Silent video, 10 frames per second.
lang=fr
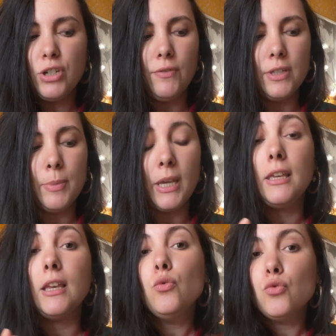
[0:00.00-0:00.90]
où j'avais
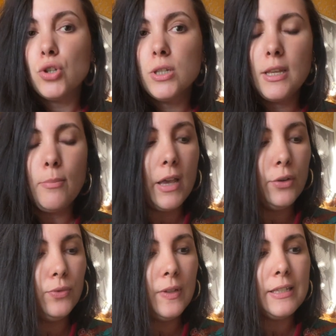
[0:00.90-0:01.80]
sprayé, donc je ne sais pas.
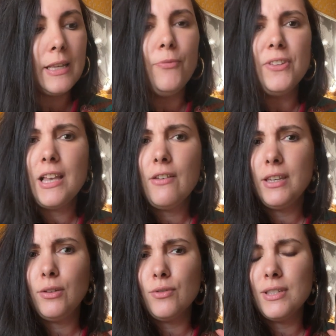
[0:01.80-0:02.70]
Écoutez, ça me fait ça
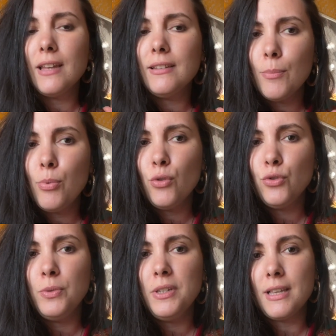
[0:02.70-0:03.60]
avec euh, certains
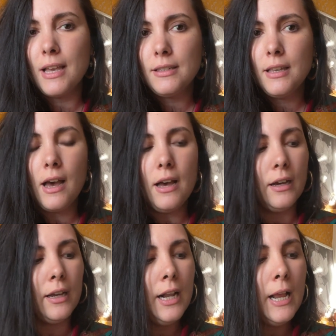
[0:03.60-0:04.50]
produits, c'est assez rare.
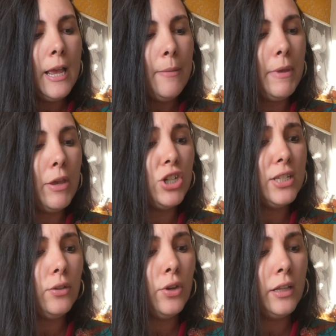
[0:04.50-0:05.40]
Mais
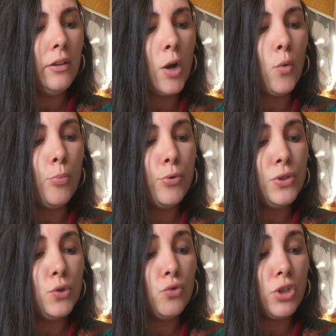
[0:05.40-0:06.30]
j'essaie de regarder la
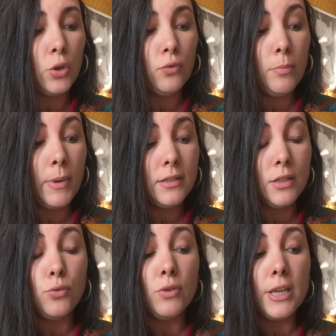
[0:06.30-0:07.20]
composition, j'ai un truc
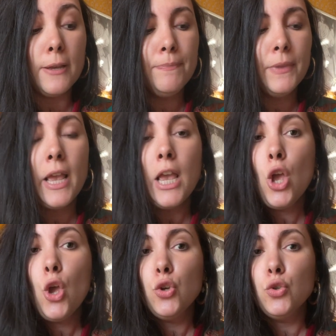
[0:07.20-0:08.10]
particulier.
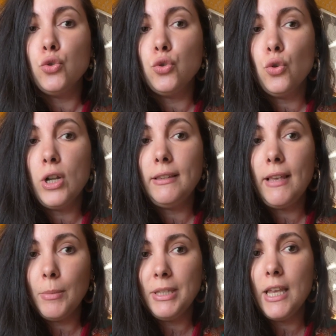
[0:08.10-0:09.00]
Je l'ai
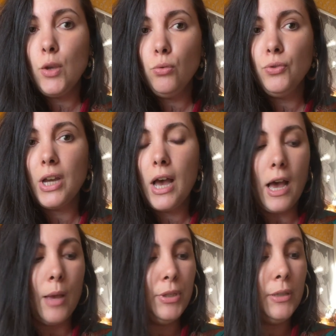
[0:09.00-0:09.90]
terminé ultra
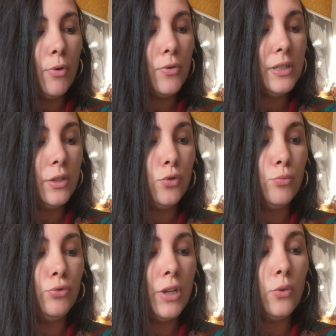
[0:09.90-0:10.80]
rapidement, c'est une
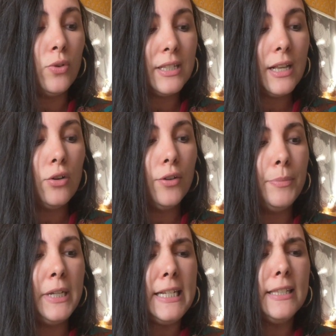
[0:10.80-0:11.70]
bouteille de 50
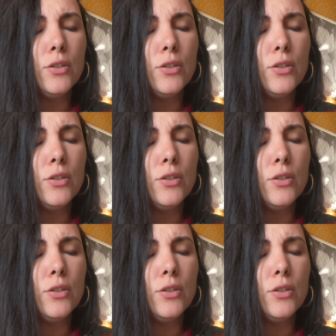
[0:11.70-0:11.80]
ml,